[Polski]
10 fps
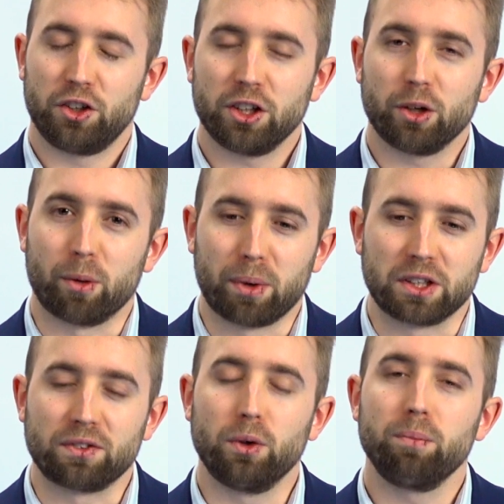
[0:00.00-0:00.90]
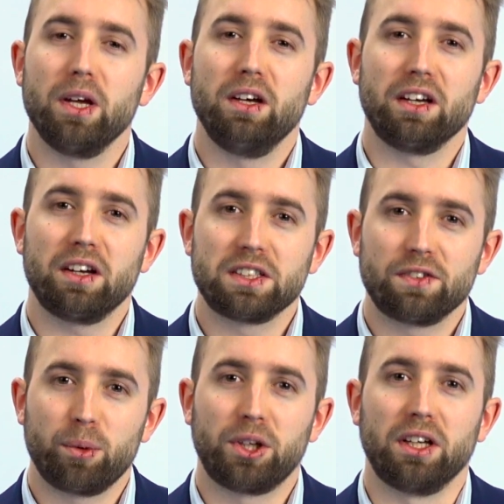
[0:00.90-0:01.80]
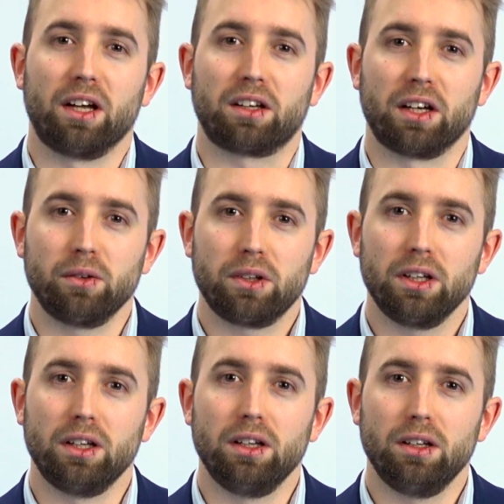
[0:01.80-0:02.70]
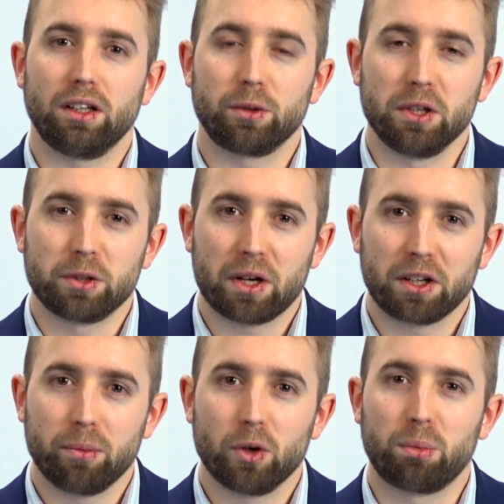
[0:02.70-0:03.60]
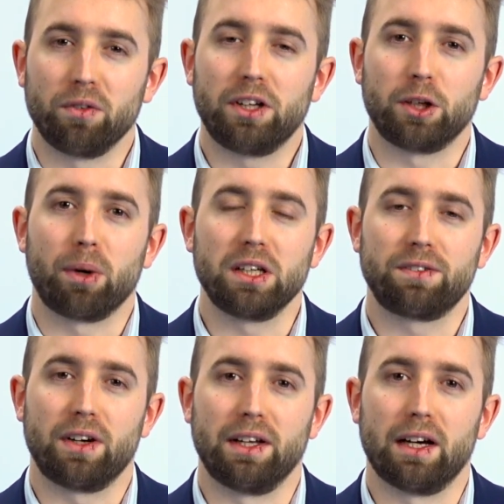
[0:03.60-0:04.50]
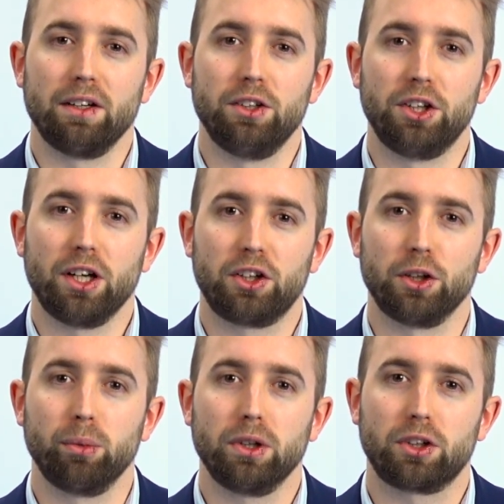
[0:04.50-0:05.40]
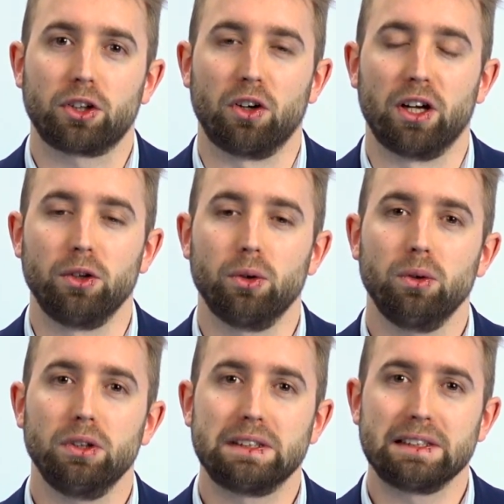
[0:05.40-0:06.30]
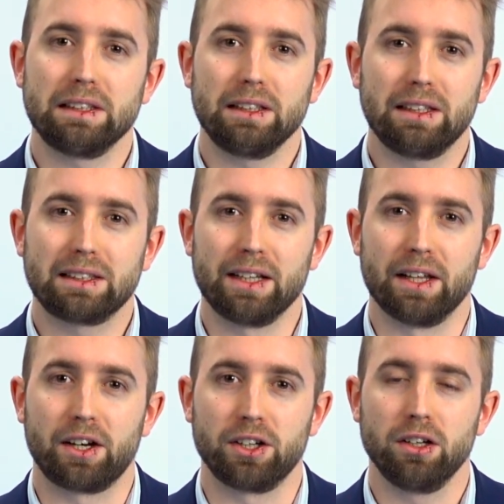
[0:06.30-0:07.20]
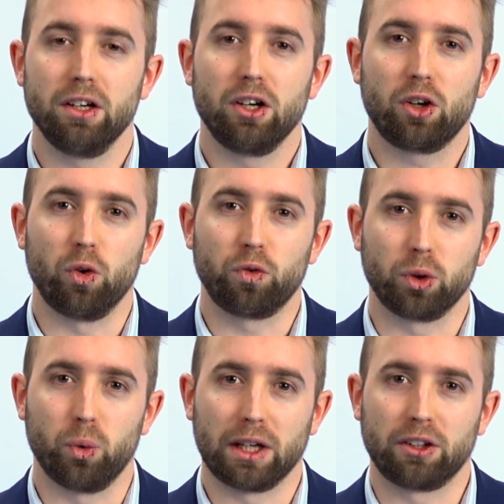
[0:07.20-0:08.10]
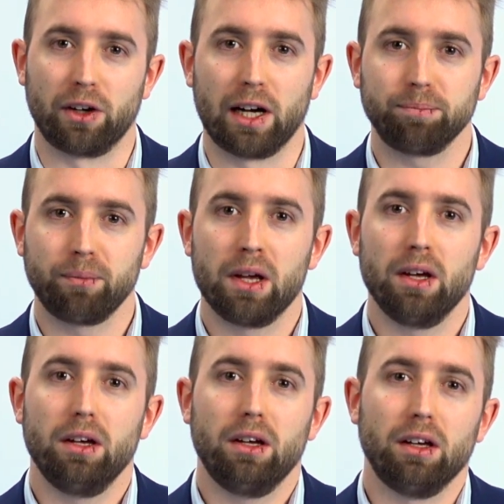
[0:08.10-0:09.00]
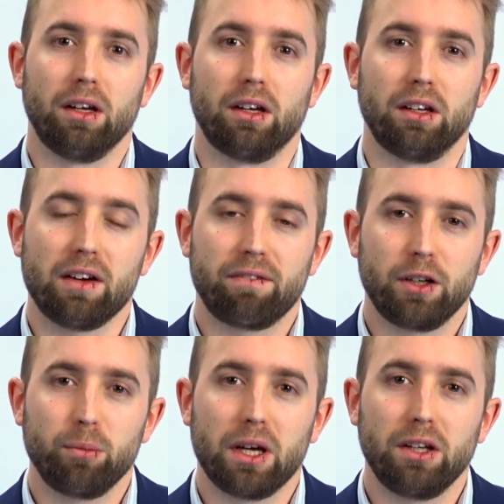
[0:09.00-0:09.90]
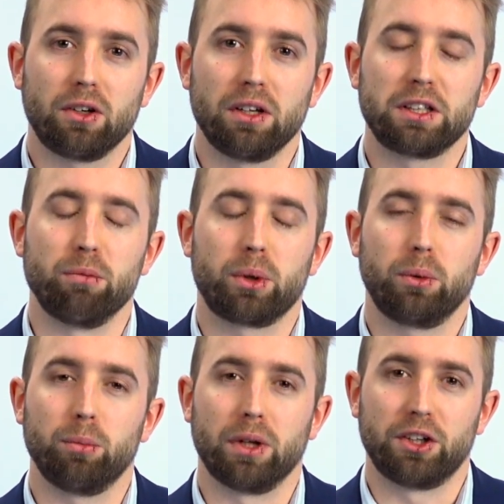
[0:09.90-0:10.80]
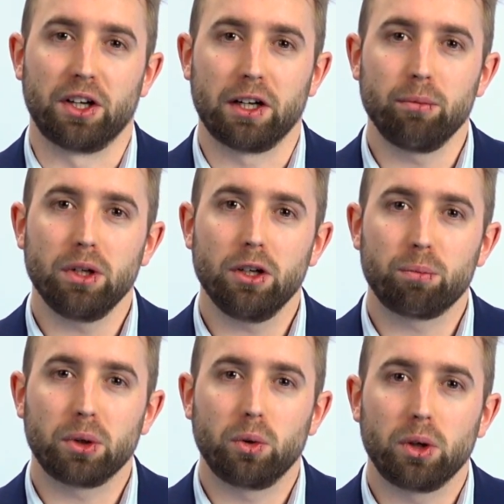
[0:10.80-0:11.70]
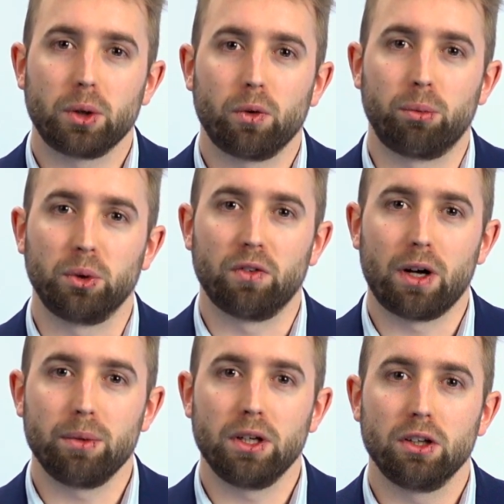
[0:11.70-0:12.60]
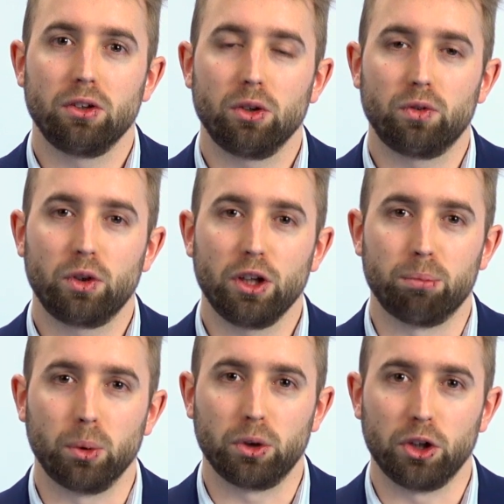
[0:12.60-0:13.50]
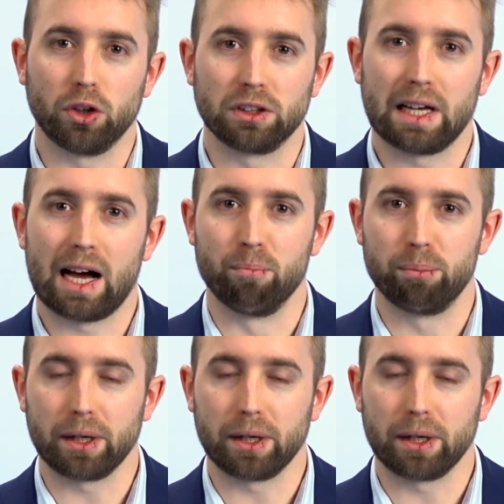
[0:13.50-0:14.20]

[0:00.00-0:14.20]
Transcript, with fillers: Dzień dobry Państwu. Ja nazywam się Jan Kręt i jest mi niezmiernie miło powitać Państwa na dzisiejszym szkoleniu z X-Energy Konfiguratora. E, ja w firmie Eaton jestem produkt managerem i opiekuję się obudowami do 2500 A.